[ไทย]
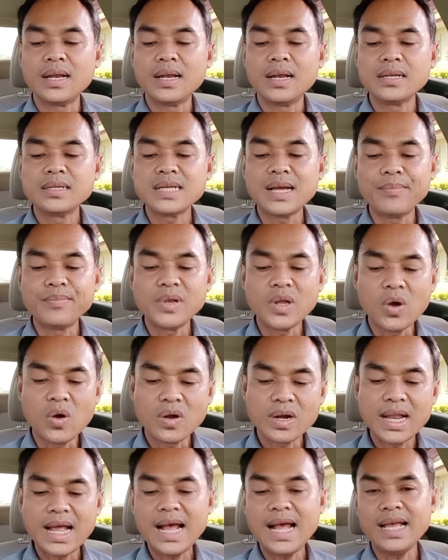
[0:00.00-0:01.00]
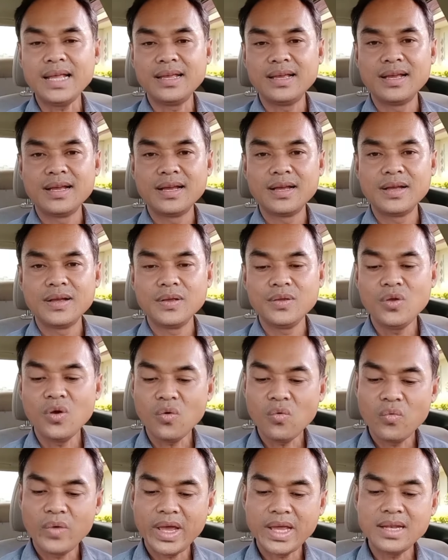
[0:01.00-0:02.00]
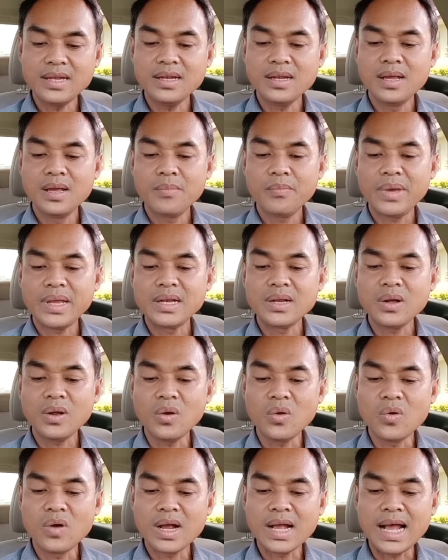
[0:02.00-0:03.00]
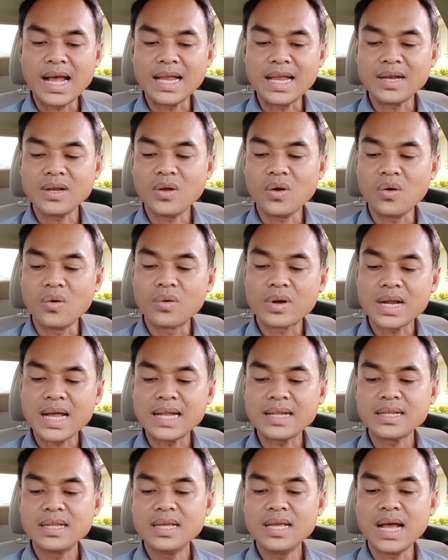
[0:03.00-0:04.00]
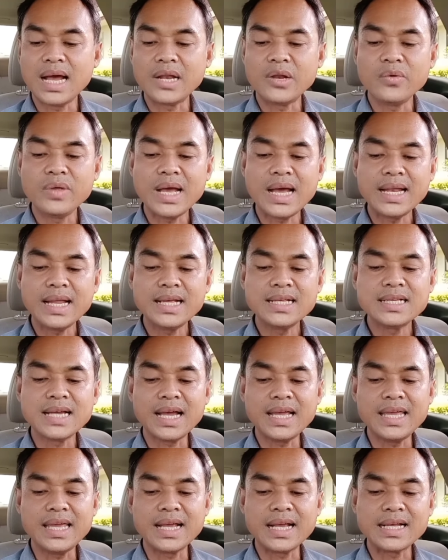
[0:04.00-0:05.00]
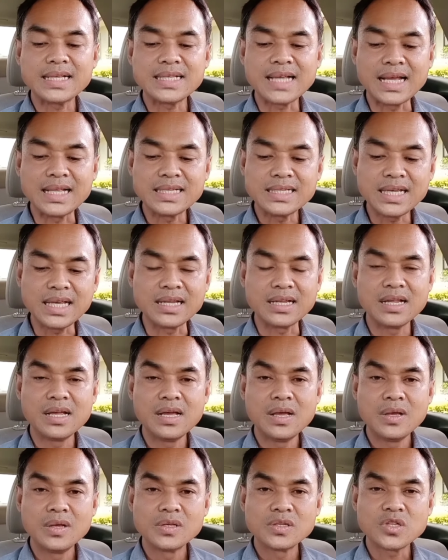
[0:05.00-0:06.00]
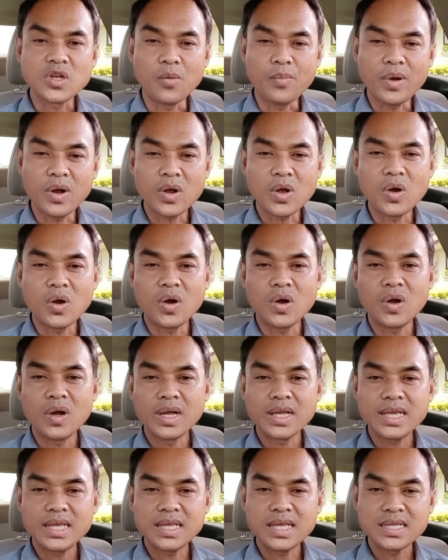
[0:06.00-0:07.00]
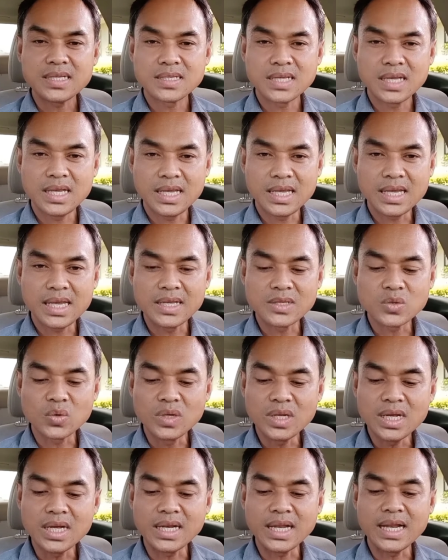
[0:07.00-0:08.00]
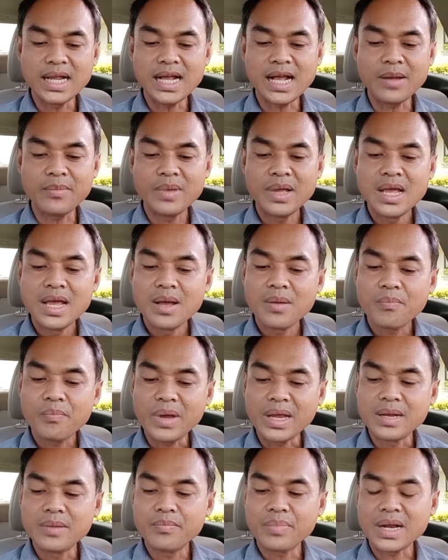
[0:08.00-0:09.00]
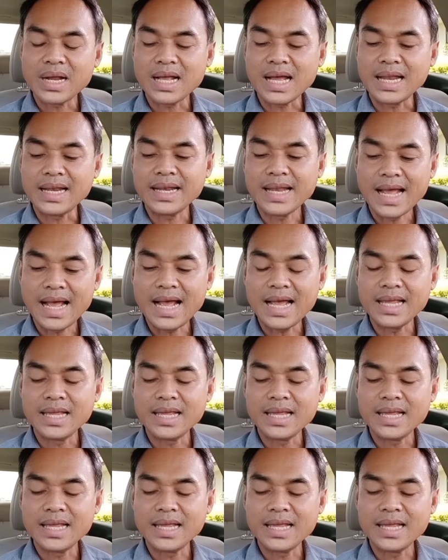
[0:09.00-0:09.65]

จำนองได้ ยกเว้นเป็นโครงการของรัฐที่อนุญาตให้ใช้เอกสารสิทธิ์สปก4ขีดศูนย์หนึ่งเนี่ยนะครับ เป็นประกันได้